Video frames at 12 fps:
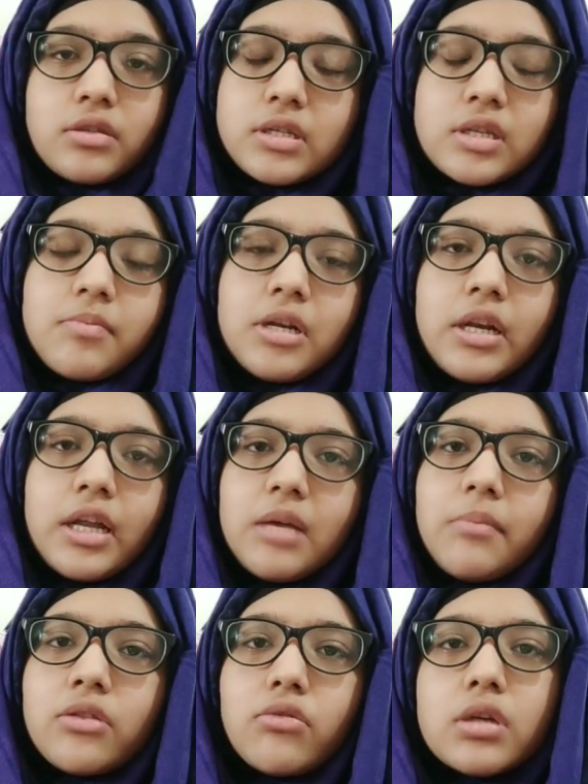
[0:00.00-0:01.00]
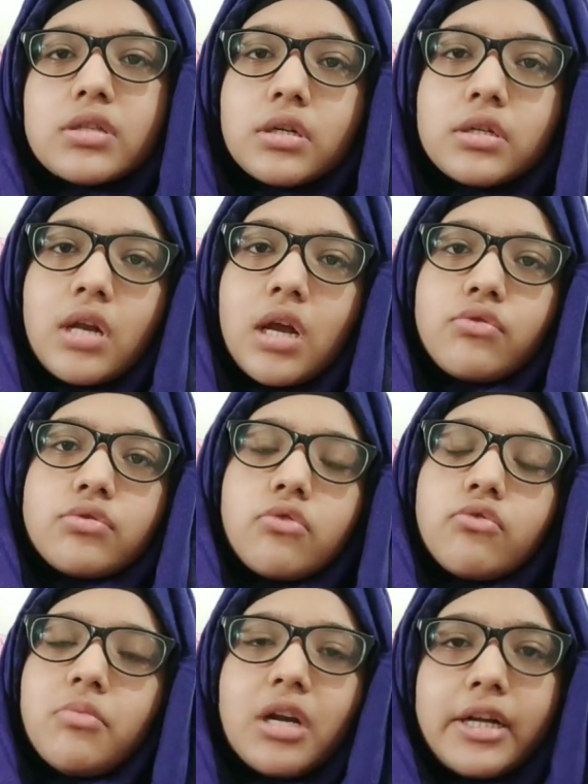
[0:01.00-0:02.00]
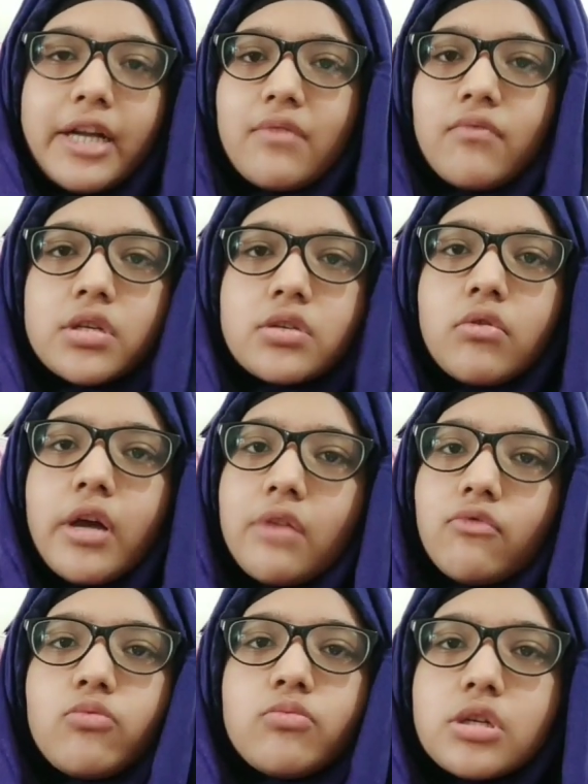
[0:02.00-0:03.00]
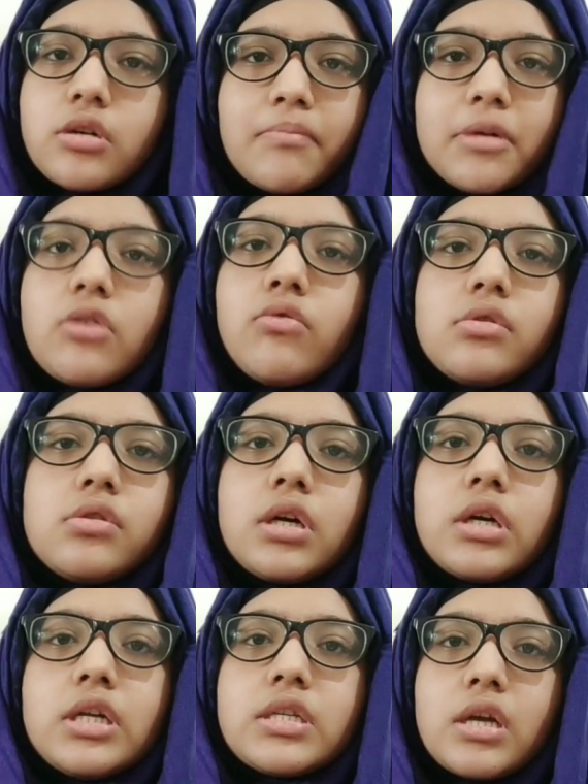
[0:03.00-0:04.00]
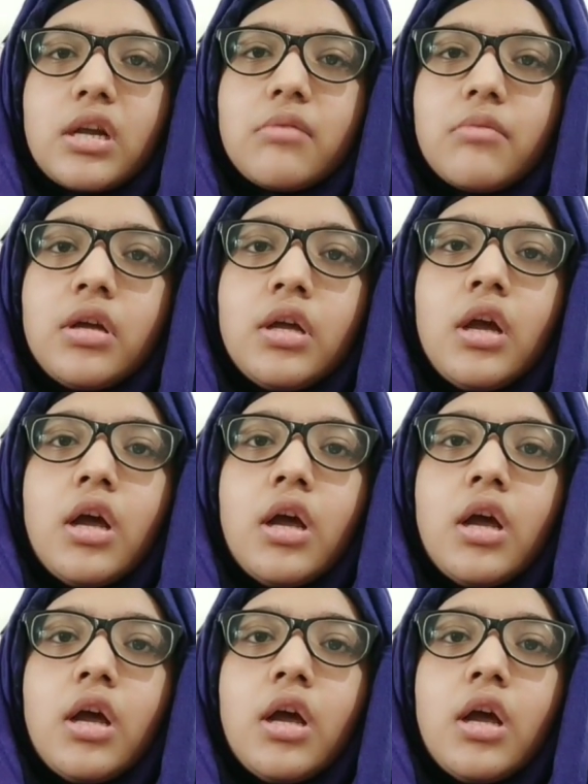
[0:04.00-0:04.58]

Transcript: डिसिप्लिन नहीं है मैं थोड़ा सा डिस्ट्रैक्ट हो जाऊँगी मेरा टाइम वेस्ट होगा एंड वो मुझे अपने गोल तक रीच करने में